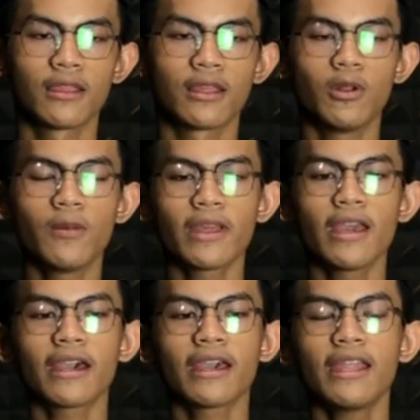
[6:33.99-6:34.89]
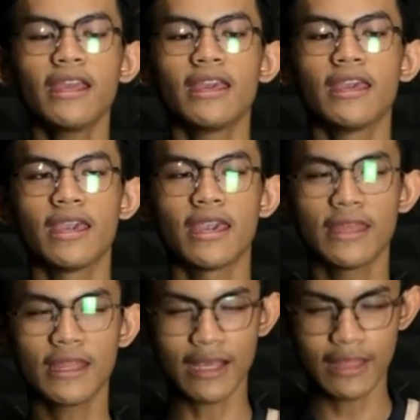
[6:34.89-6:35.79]
Sebelum saya akhiri,
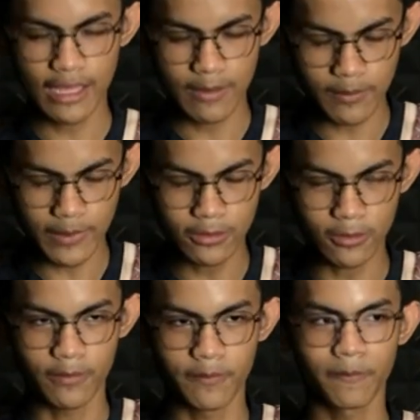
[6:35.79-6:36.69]
izinkan saya berpantun.